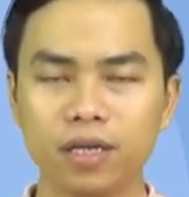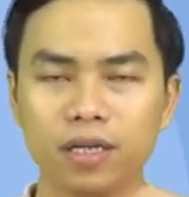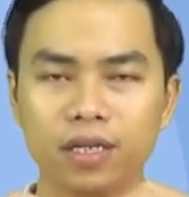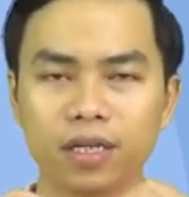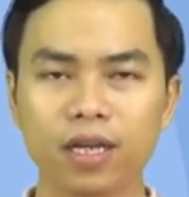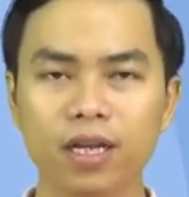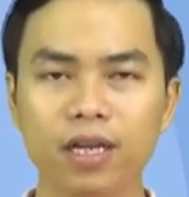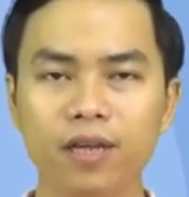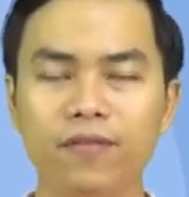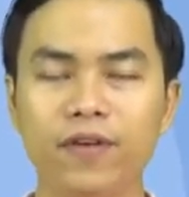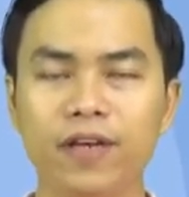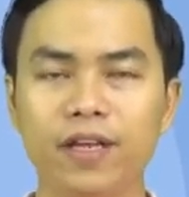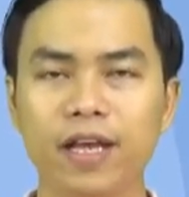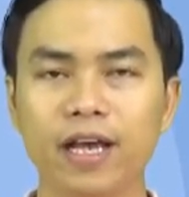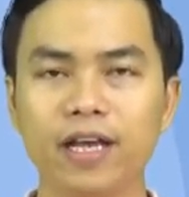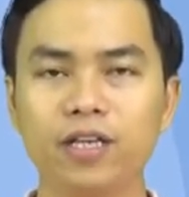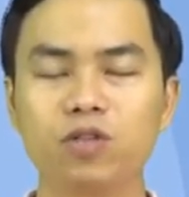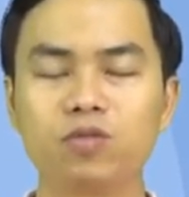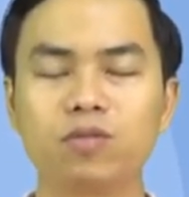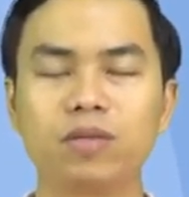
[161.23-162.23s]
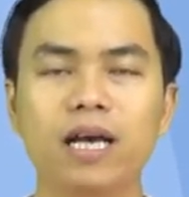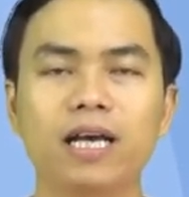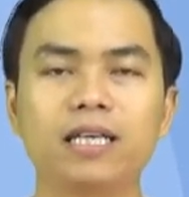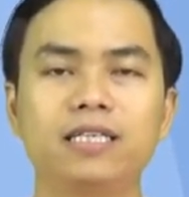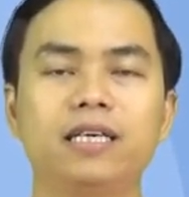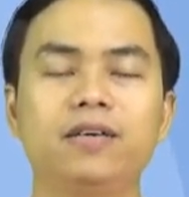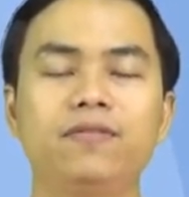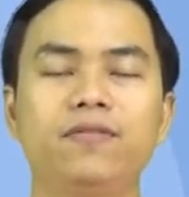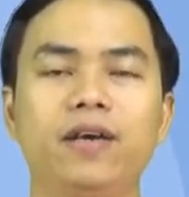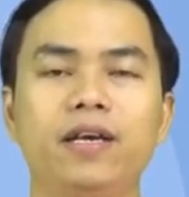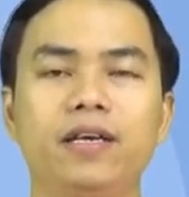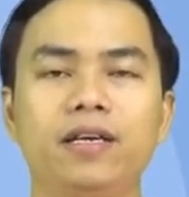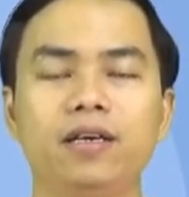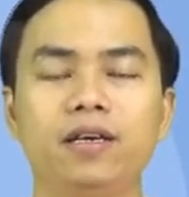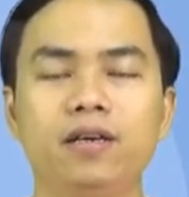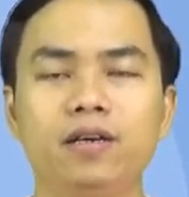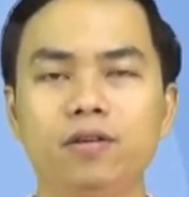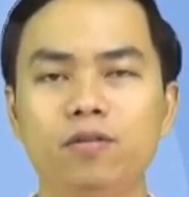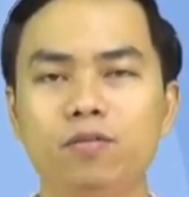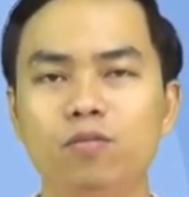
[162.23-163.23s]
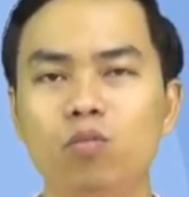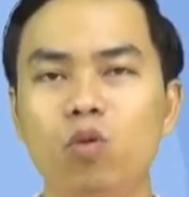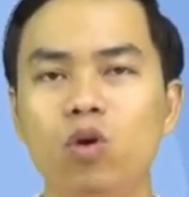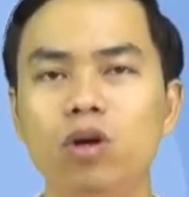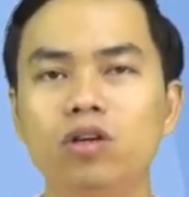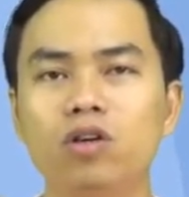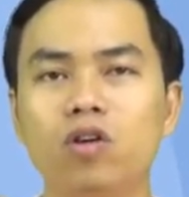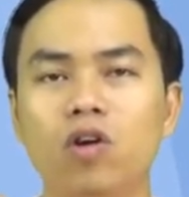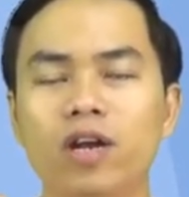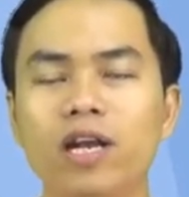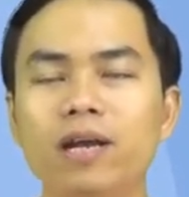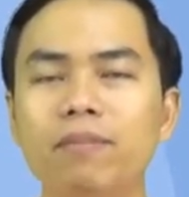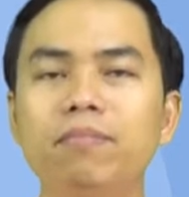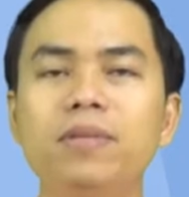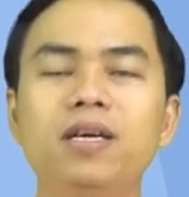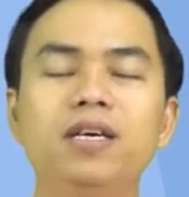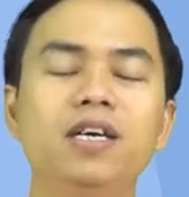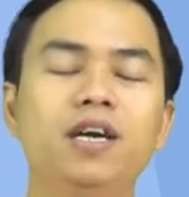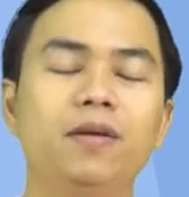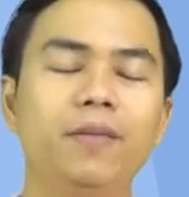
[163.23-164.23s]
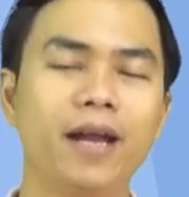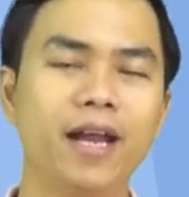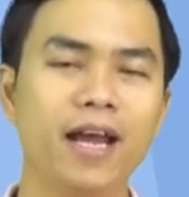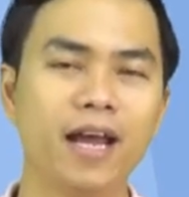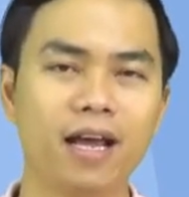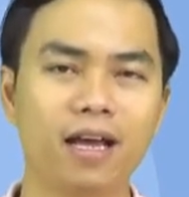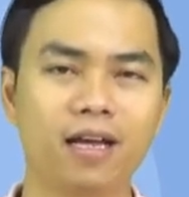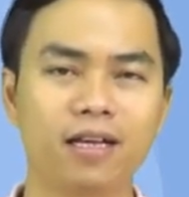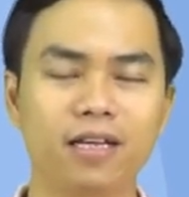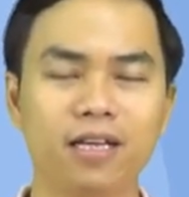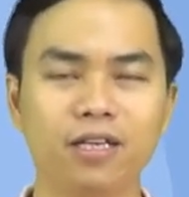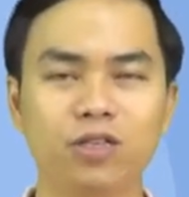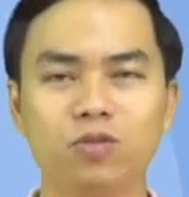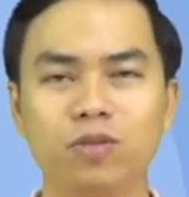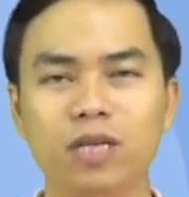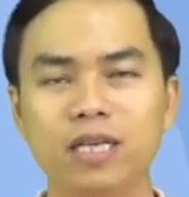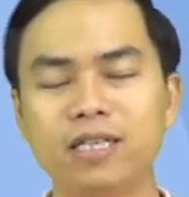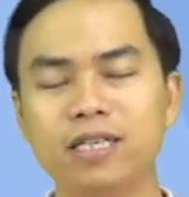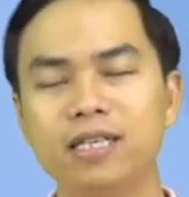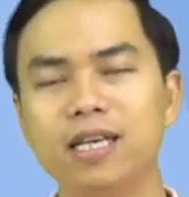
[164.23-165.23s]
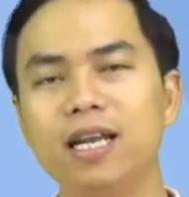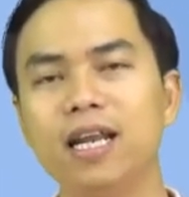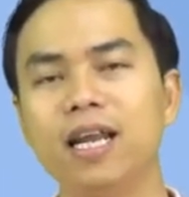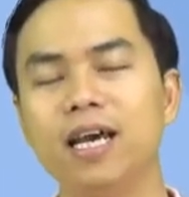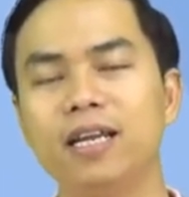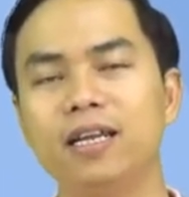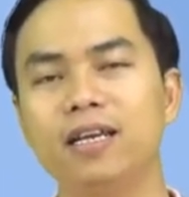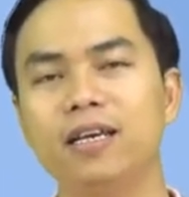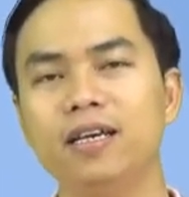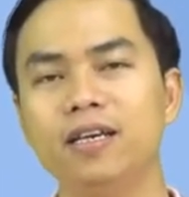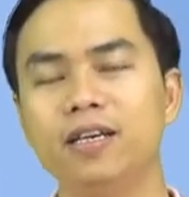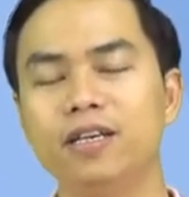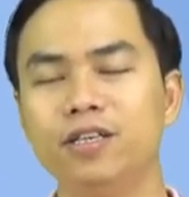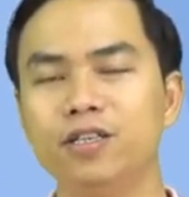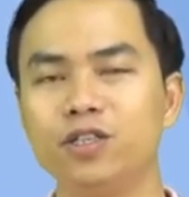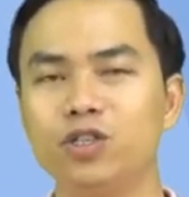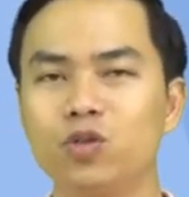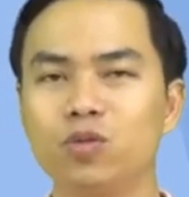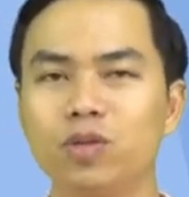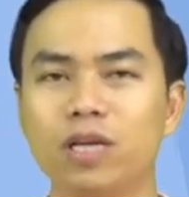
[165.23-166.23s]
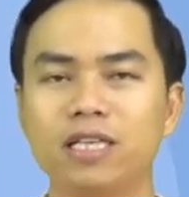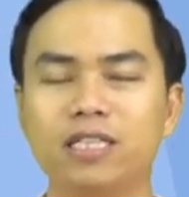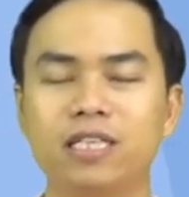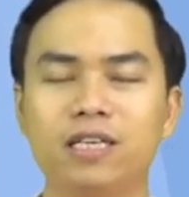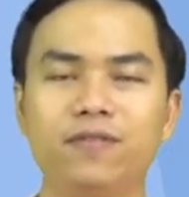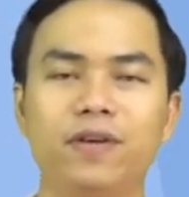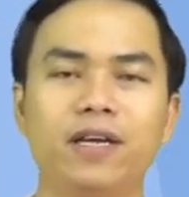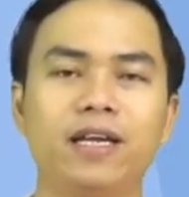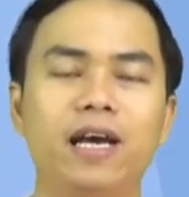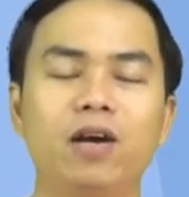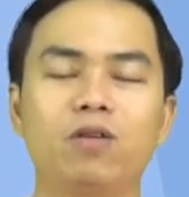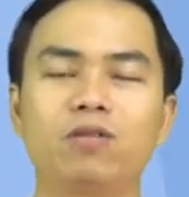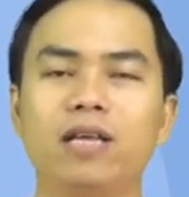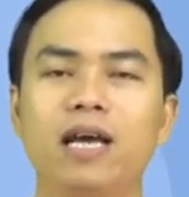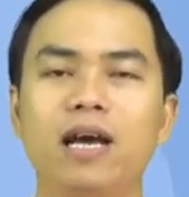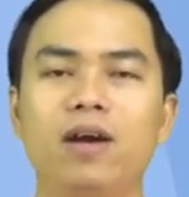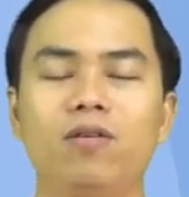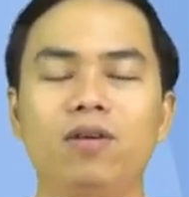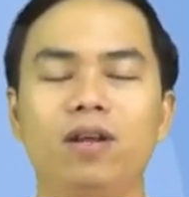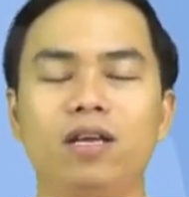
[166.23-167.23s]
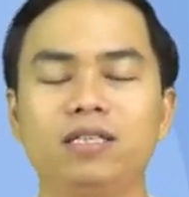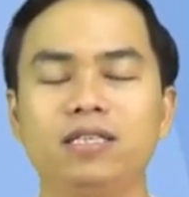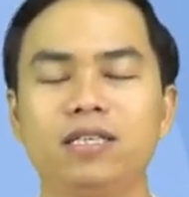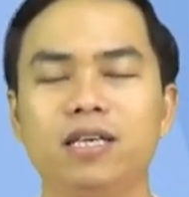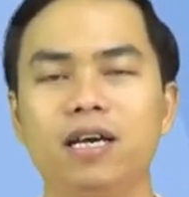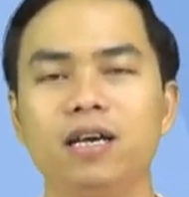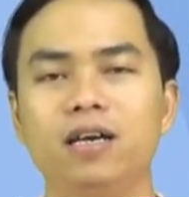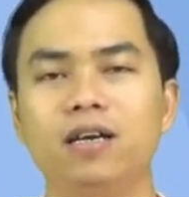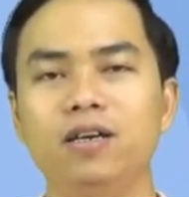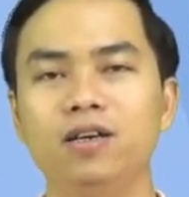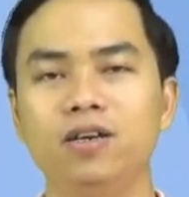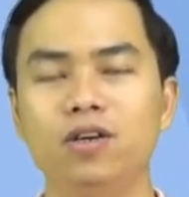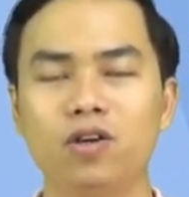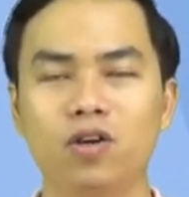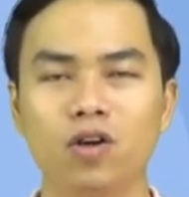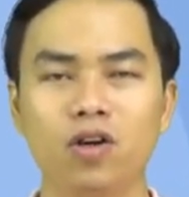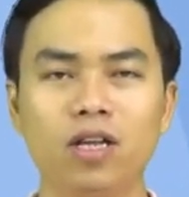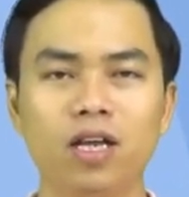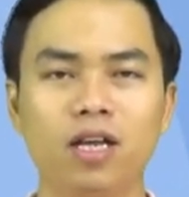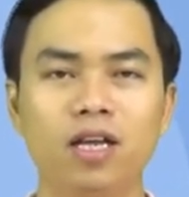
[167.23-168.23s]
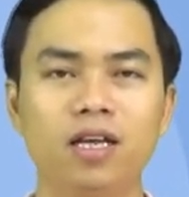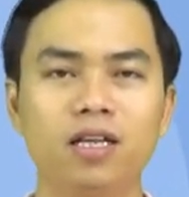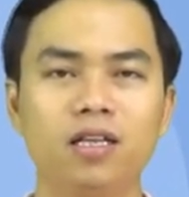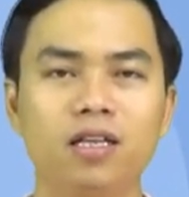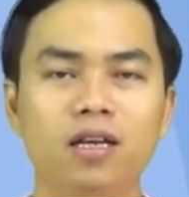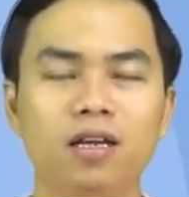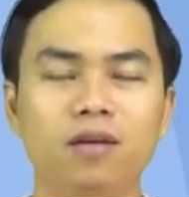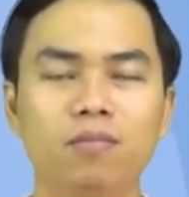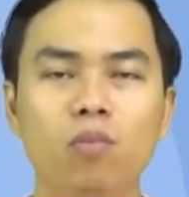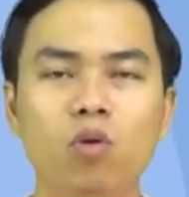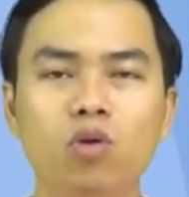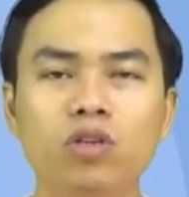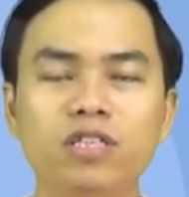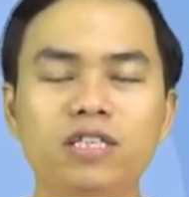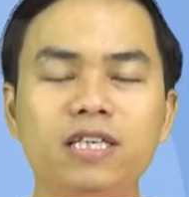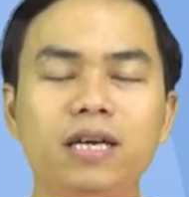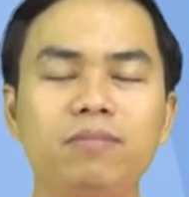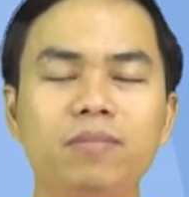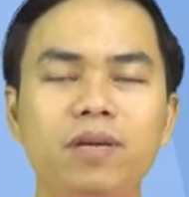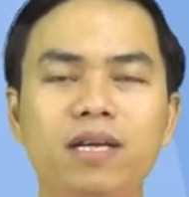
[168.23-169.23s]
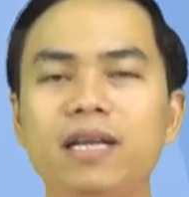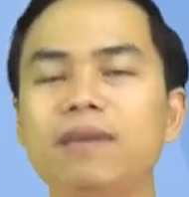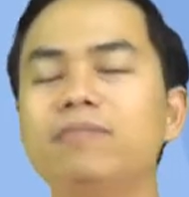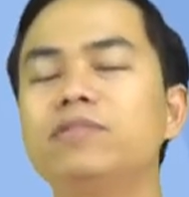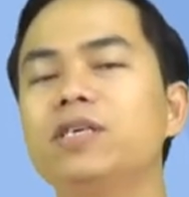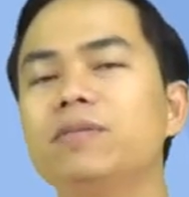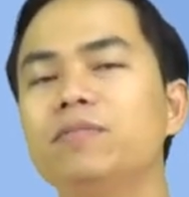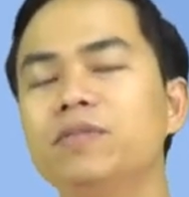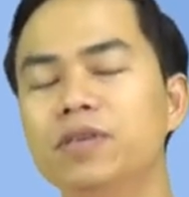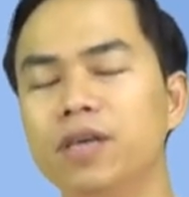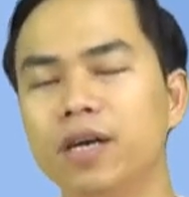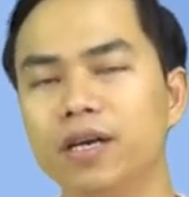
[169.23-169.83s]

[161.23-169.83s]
thế thì vì thế chúng ta sẽ phải muốn có 50 người bán hàng thì chúng ta sẽ nhân lên chúng ta sẽ phải đào tạo là gì ạ có thể lên tới là 400 đến 500 người